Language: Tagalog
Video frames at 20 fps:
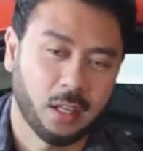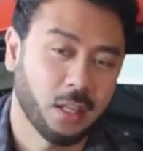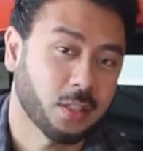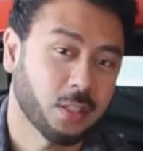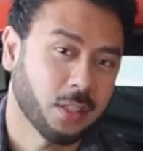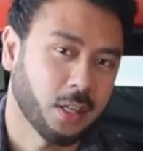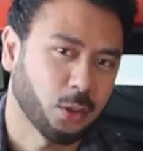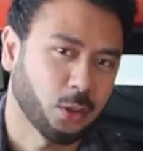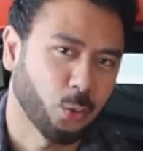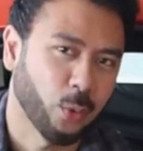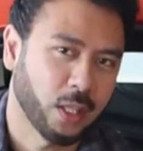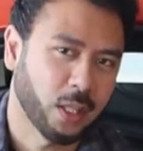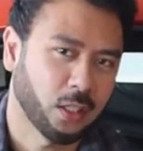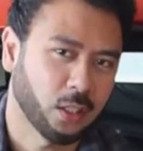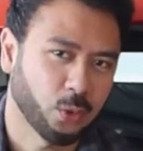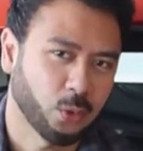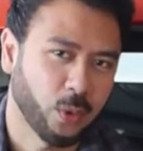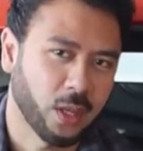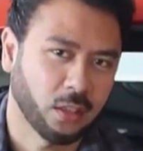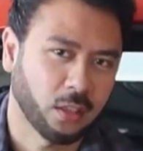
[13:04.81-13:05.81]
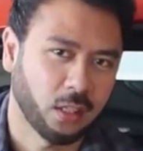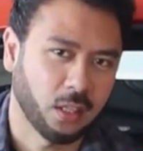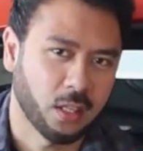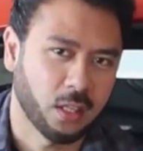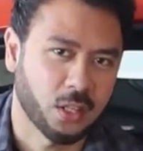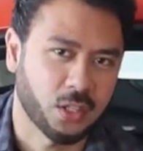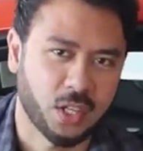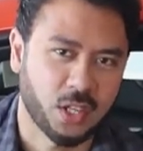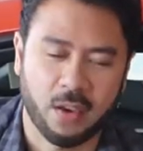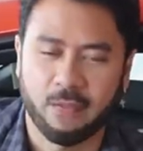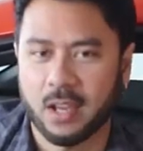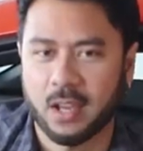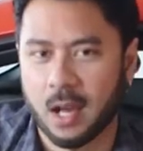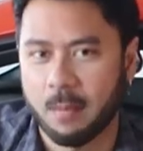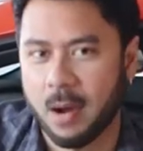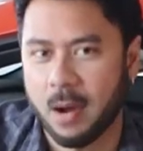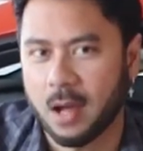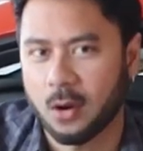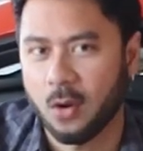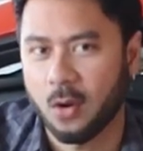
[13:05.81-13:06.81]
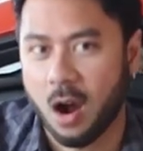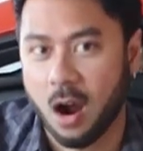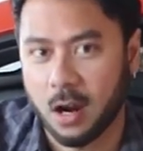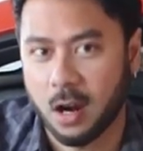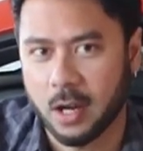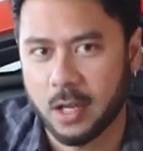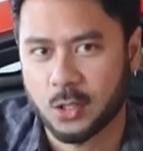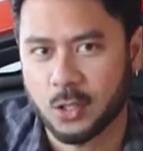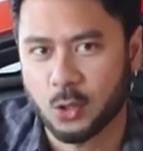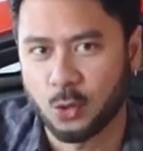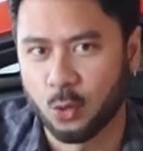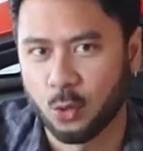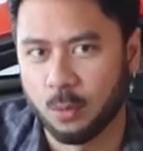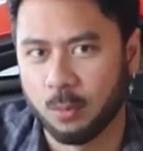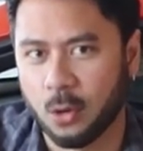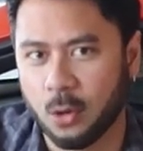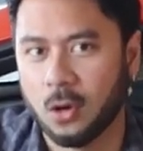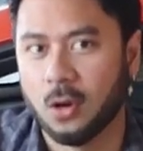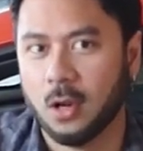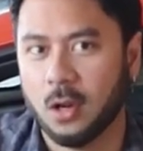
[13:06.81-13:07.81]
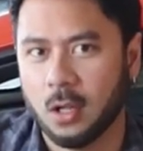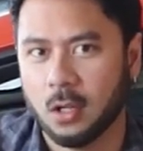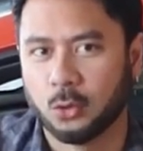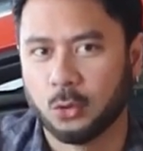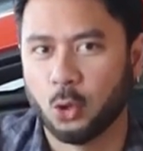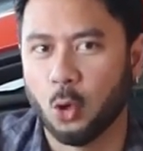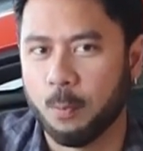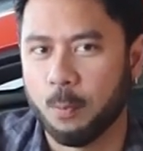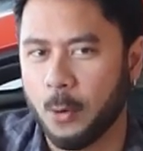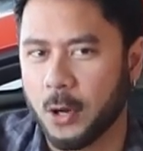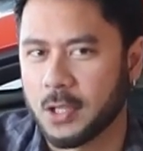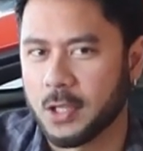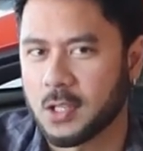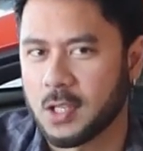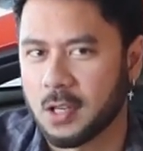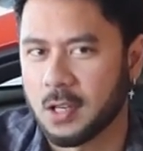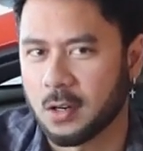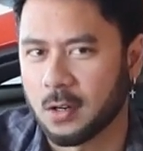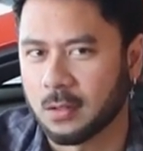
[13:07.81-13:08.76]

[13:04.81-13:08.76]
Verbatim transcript: It's a 2020 Chevy Camaro RS Turbo 2.0.